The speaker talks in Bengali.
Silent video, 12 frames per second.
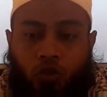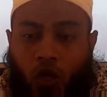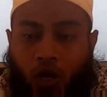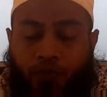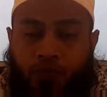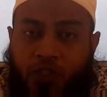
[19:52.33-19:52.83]

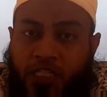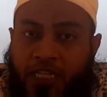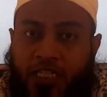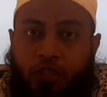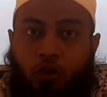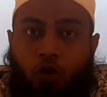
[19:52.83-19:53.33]
সব
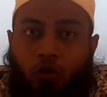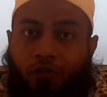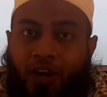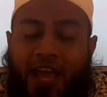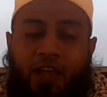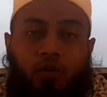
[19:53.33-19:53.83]
শেষে যখন
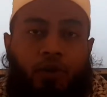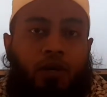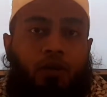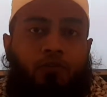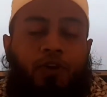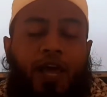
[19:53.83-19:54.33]
ফ্লাই
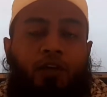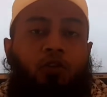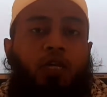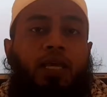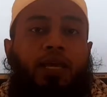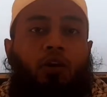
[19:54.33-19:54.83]
ওভার ফ্লাই
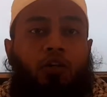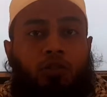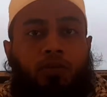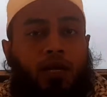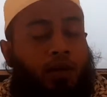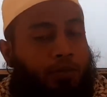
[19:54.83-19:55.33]
হুইলে
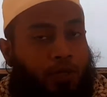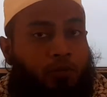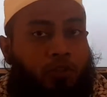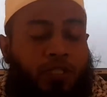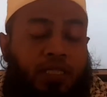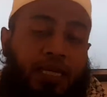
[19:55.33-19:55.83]
অথবা আমরা
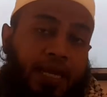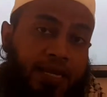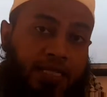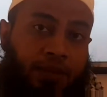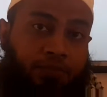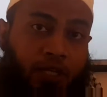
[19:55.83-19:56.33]
বলছি যে
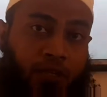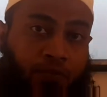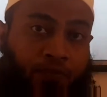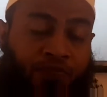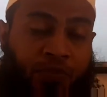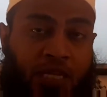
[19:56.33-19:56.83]
ক্র্যাঙ্কশ্যাফটে
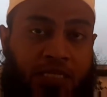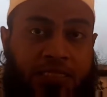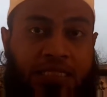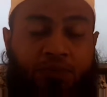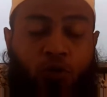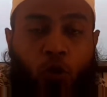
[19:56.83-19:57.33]

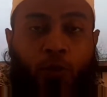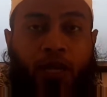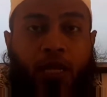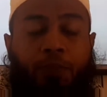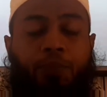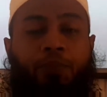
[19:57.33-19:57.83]
যে
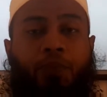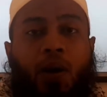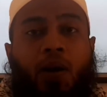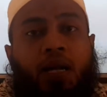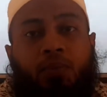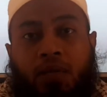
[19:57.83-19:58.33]
পরিমাণে
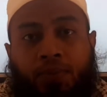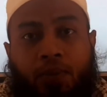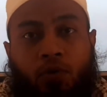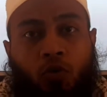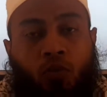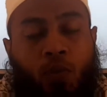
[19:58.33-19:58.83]
পাওয়ার আমরা
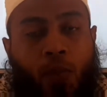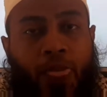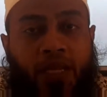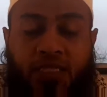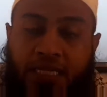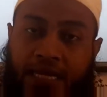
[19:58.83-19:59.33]
পাবো
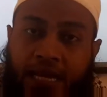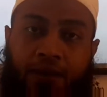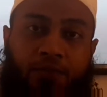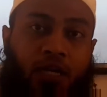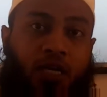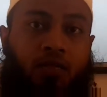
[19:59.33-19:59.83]
সেটাকে
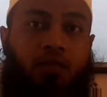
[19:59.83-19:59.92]
আমরা